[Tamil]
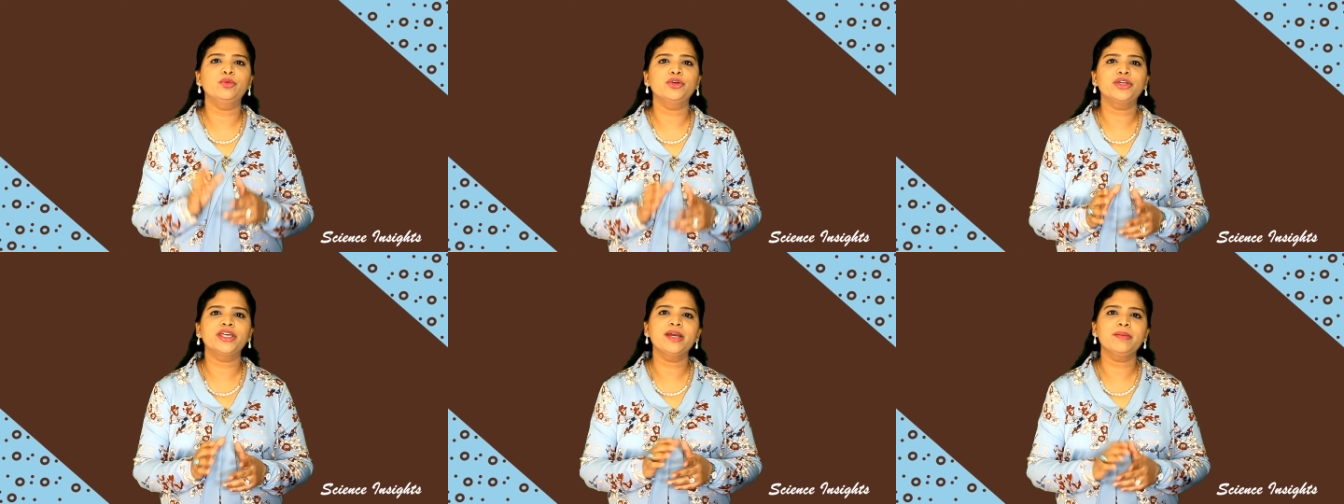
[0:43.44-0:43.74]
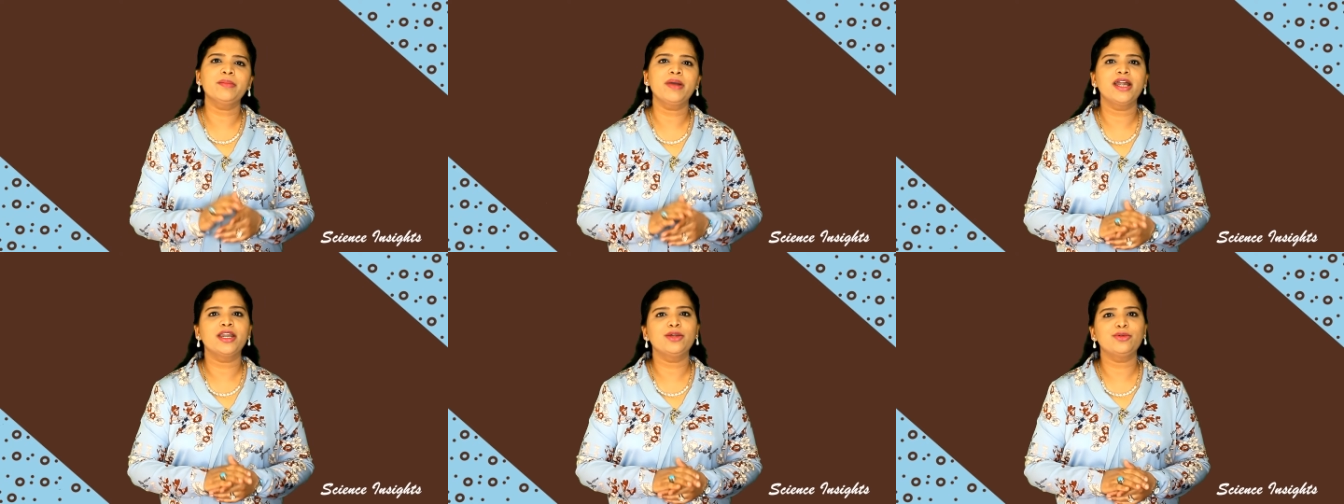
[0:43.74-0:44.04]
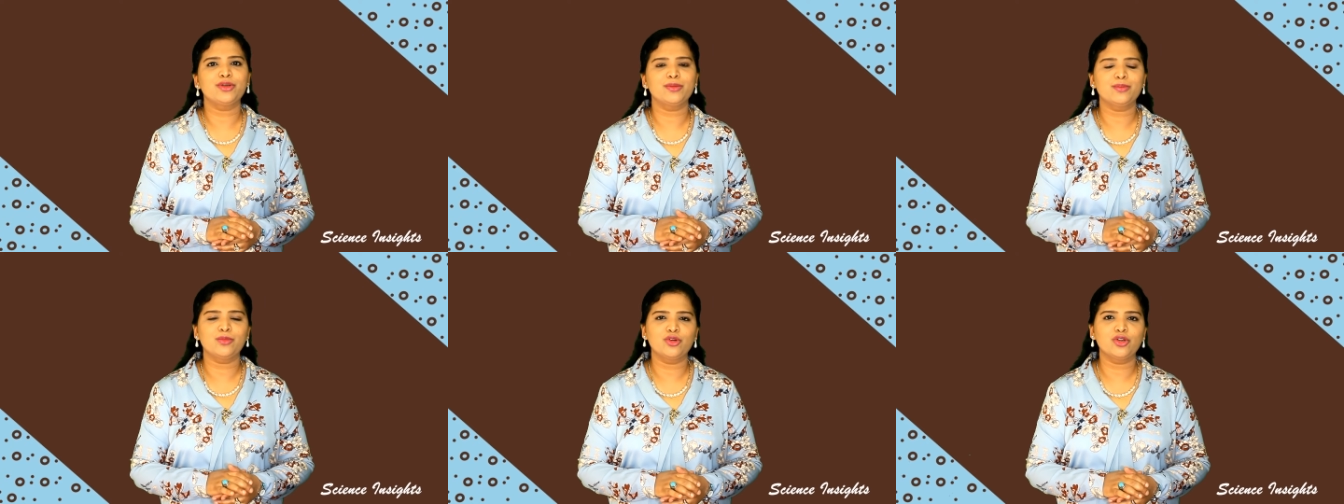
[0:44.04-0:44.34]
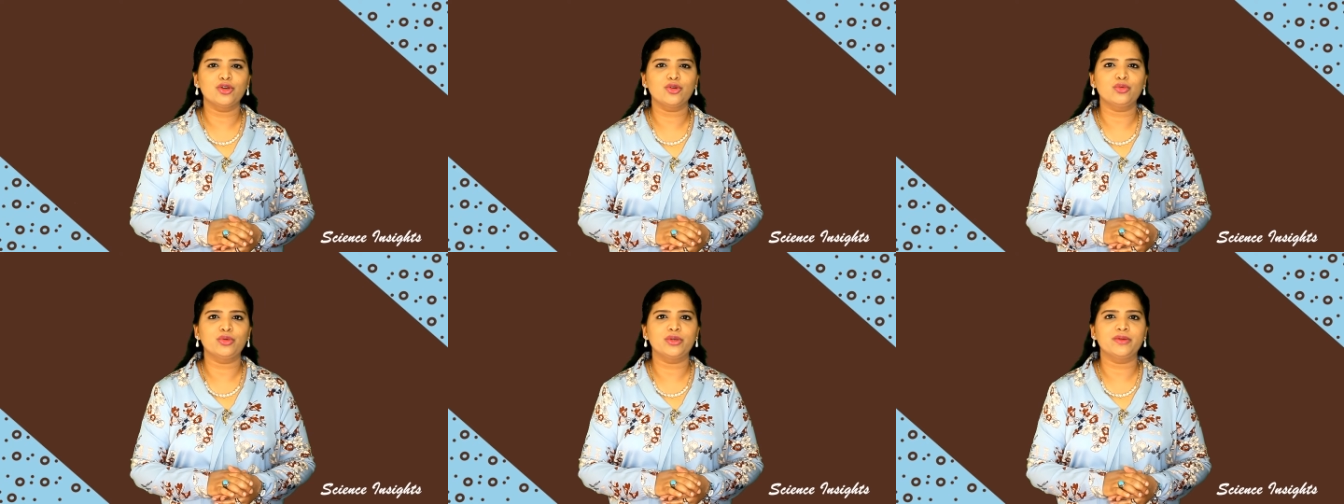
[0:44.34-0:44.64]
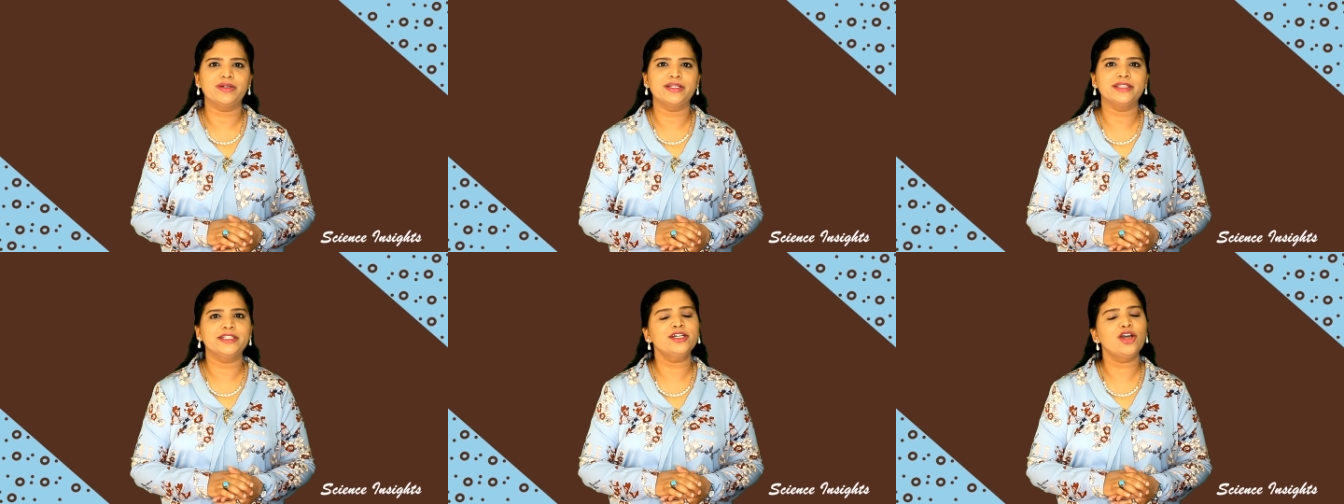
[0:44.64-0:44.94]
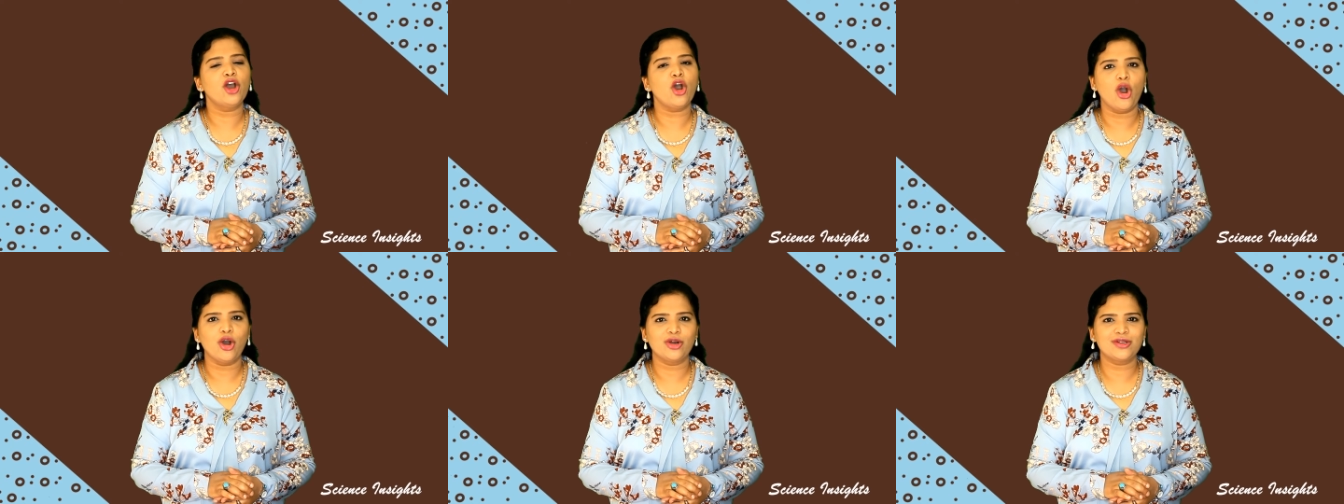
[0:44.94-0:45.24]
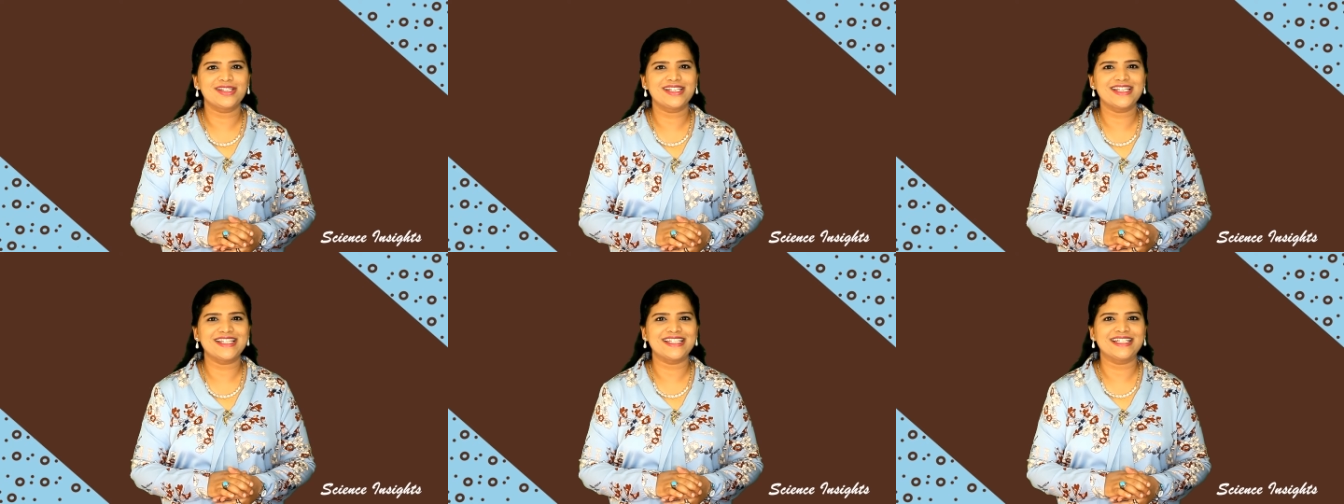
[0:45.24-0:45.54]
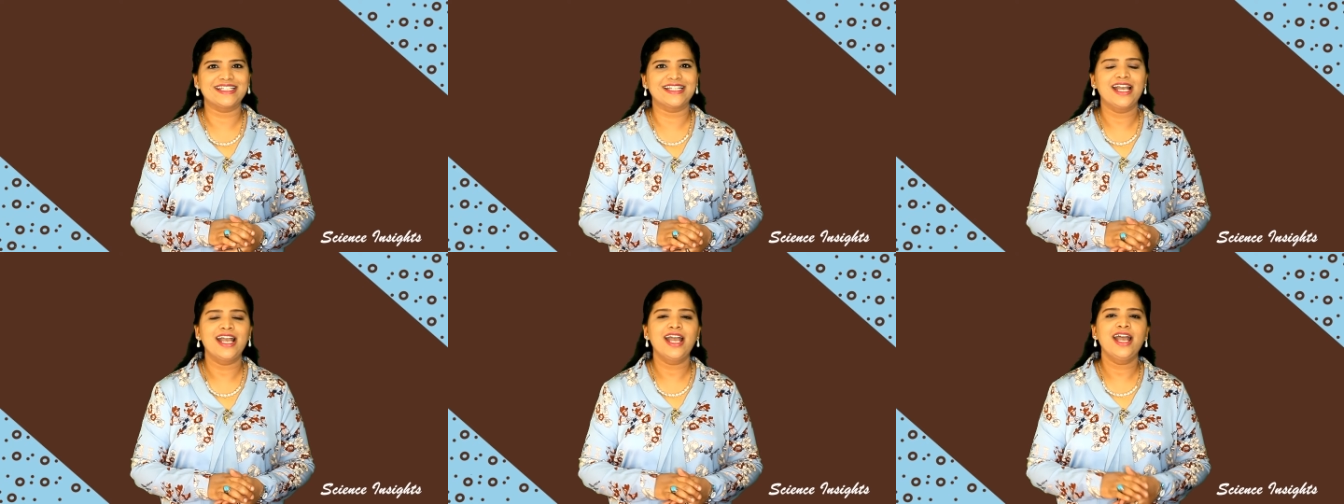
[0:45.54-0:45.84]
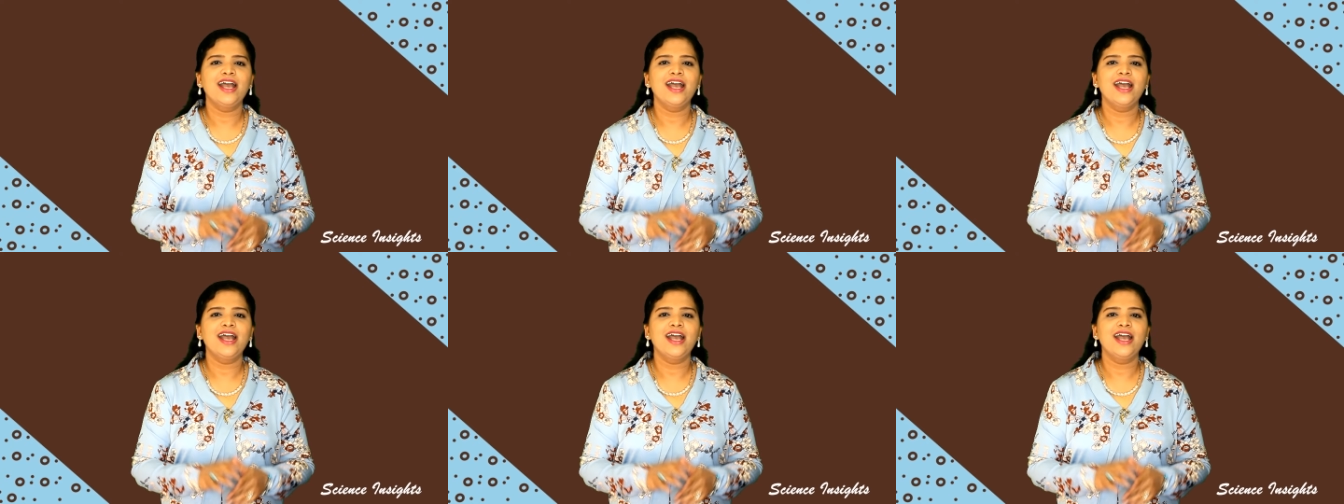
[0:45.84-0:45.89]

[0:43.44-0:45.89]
முக்கியமான ஒரு மூலக்கூறு வந்து ஆக்சிஜன்